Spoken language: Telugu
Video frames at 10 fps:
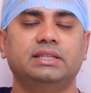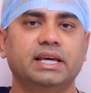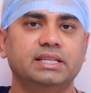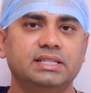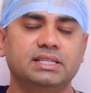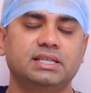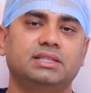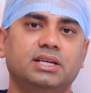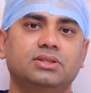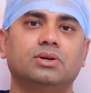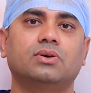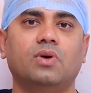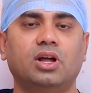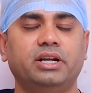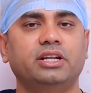దయచేసి దీంతో
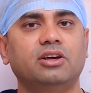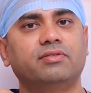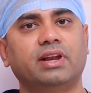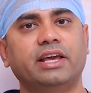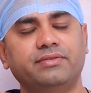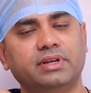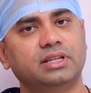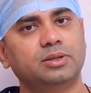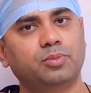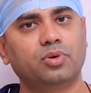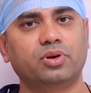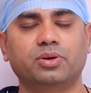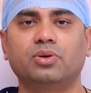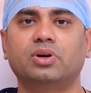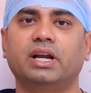క్వాలిటీ ఆఫ్ లైఫ్ అనేది
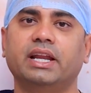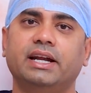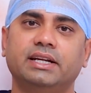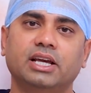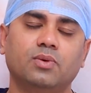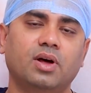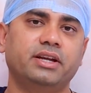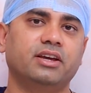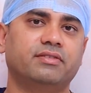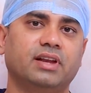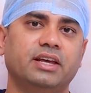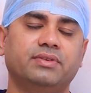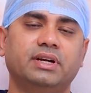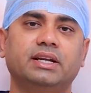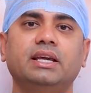పోగొట్టుకోకండి అంటే క్వాలిటీ ఆఫ్
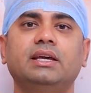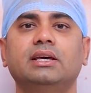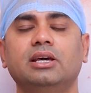లైఫ్ అంటే